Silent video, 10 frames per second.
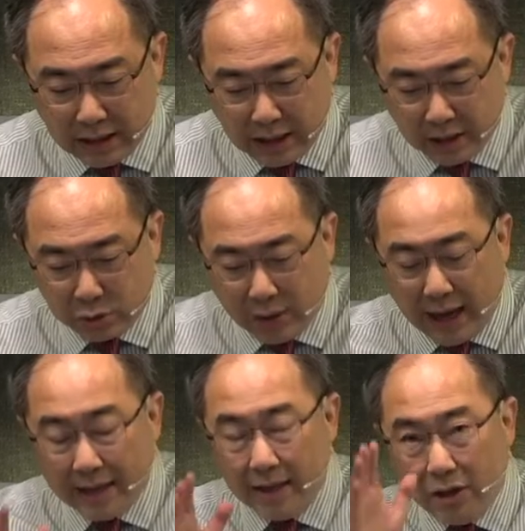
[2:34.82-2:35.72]
虽
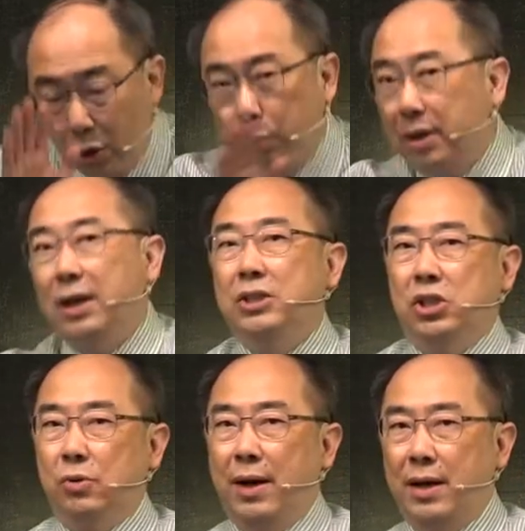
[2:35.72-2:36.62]
然有的人
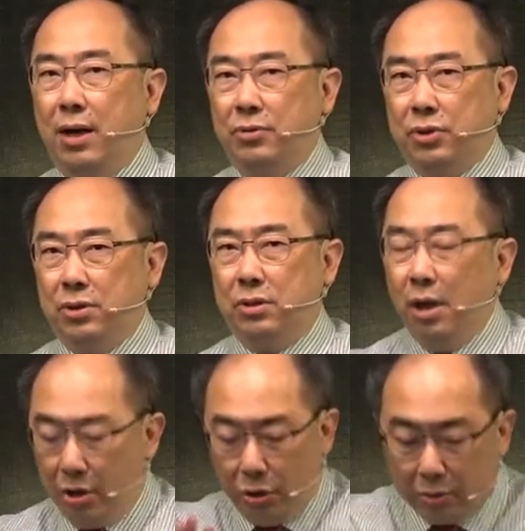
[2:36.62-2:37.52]
喜欢考试，
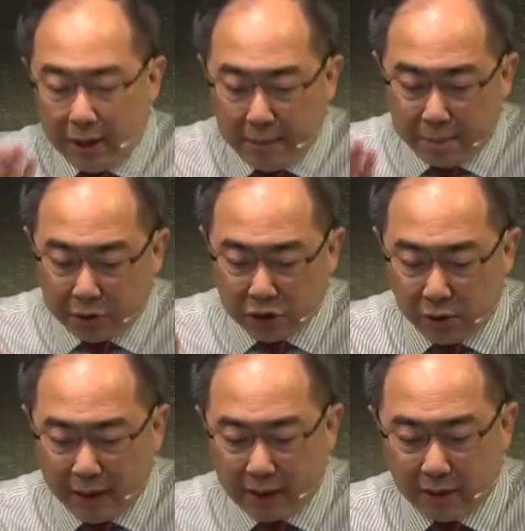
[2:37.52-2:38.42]
有的人不喜
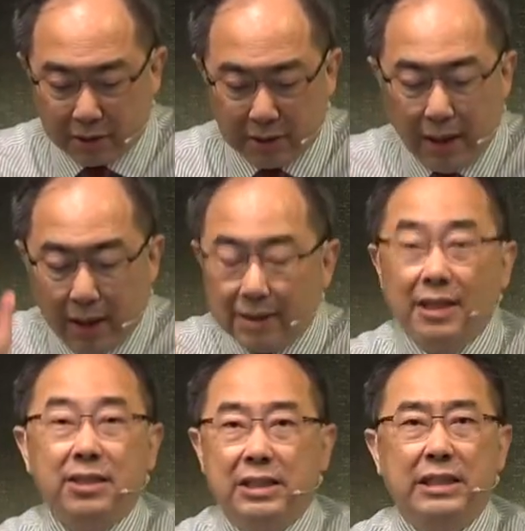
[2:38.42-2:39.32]
欢考试，
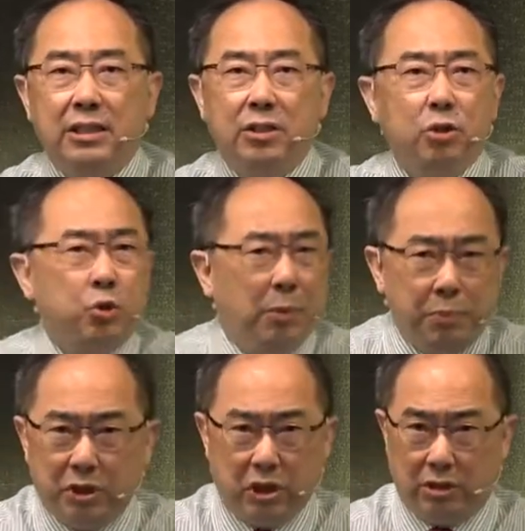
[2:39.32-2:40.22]
但即使是最
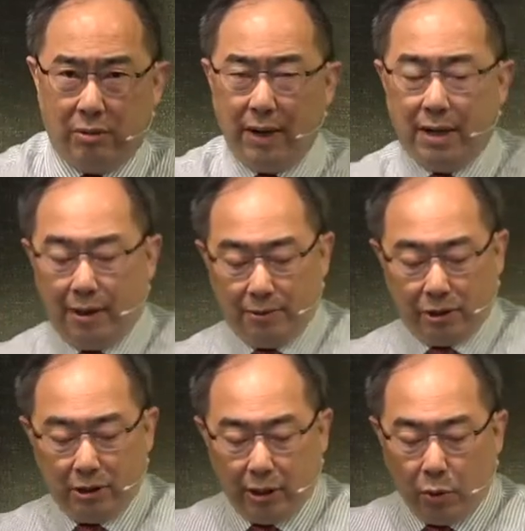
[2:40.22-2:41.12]
不喜欢考
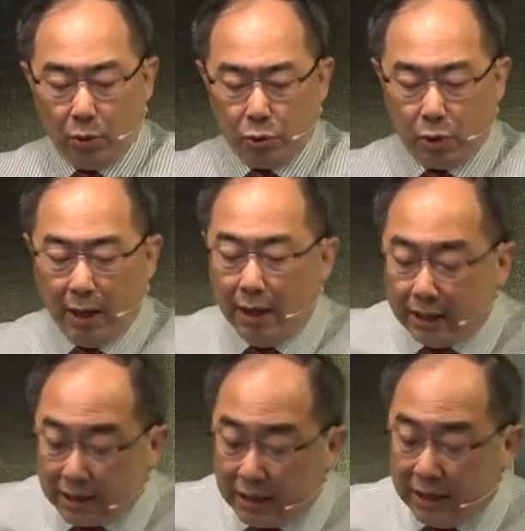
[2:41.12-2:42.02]
试的同学，
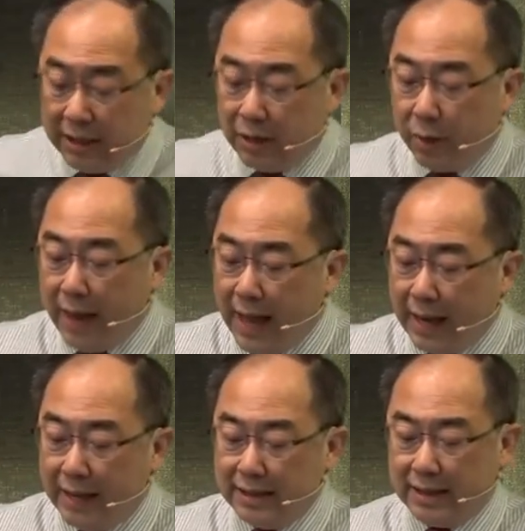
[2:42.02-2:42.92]
心里也会暗
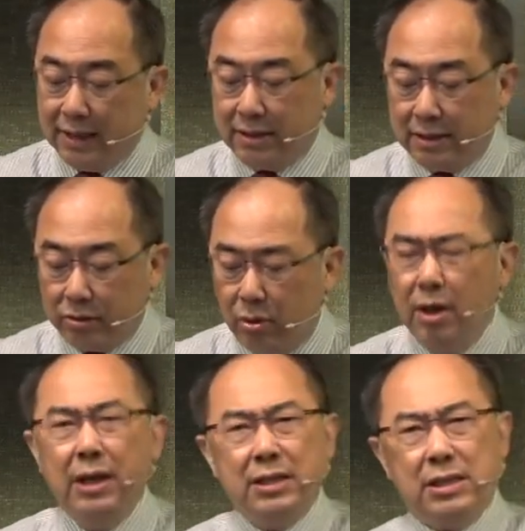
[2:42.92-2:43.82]
暗想知道，说
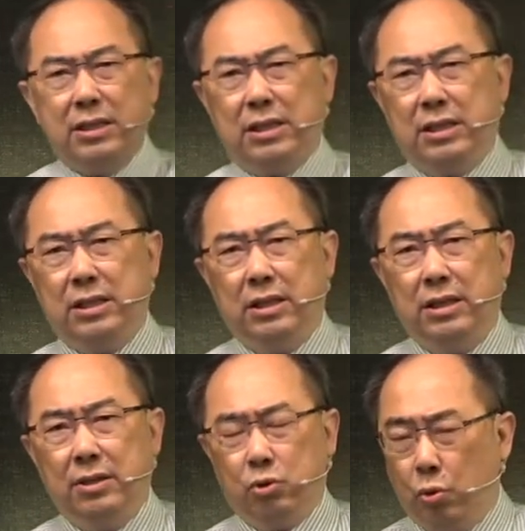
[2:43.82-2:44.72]
自己
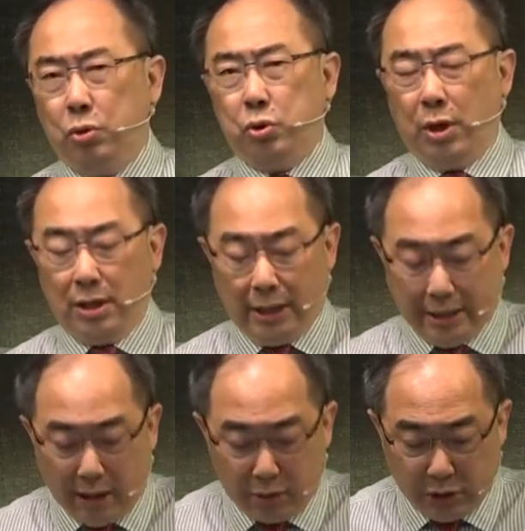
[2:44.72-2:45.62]
所学的
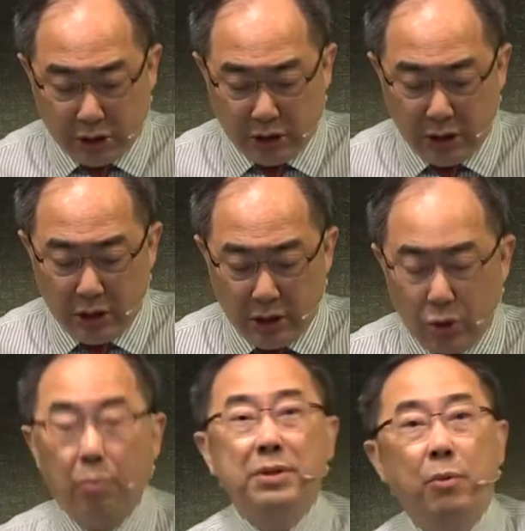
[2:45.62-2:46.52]
到底
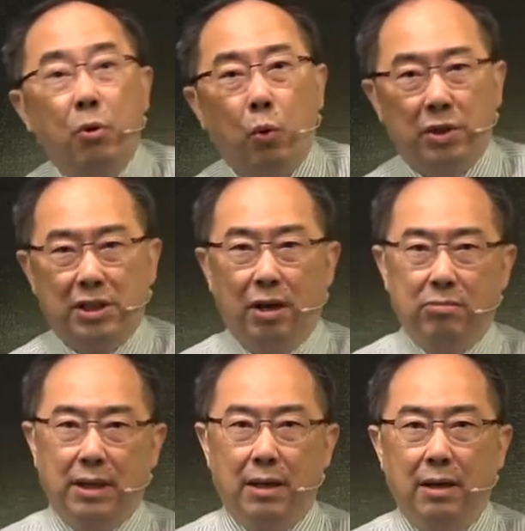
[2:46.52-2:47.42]
有没有什么果效
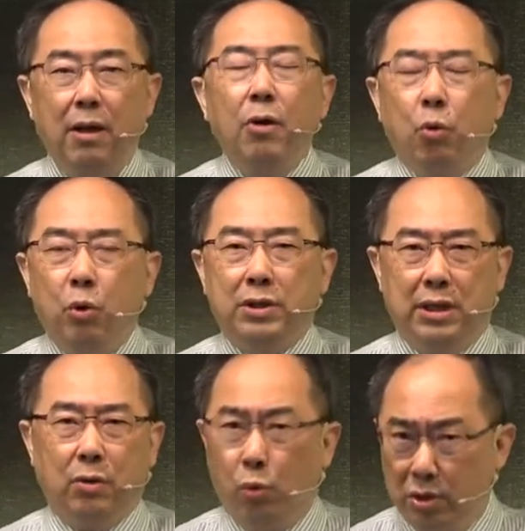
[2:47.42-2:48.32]
呢？或
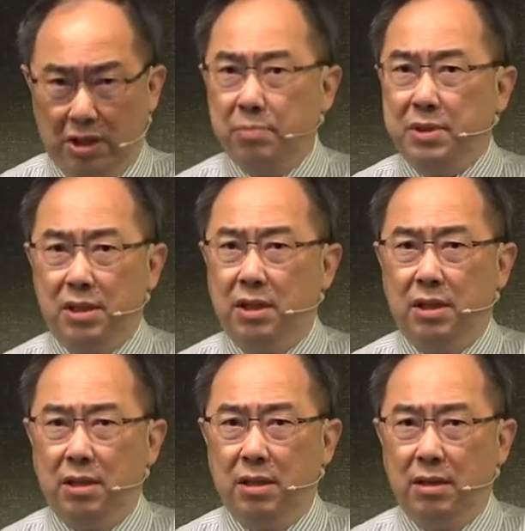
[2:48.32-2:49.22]
者我是不是